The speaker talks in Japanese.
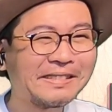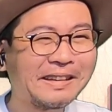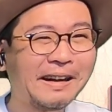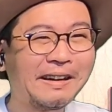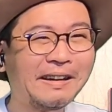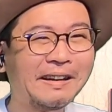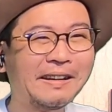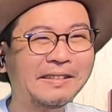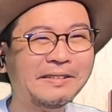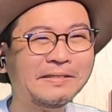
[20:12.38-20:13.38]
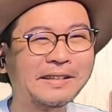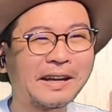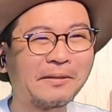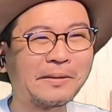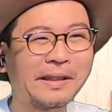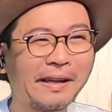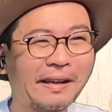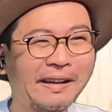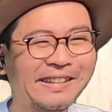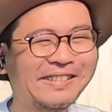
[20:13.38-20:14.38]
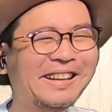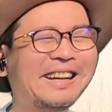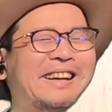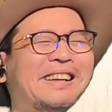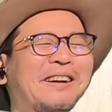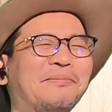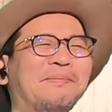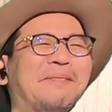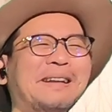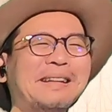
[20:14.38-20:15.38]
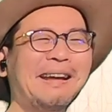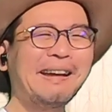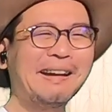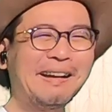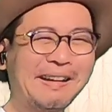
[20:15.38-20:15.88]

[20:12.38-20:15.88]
あ、有利か、これで。ああ、やっぱりね。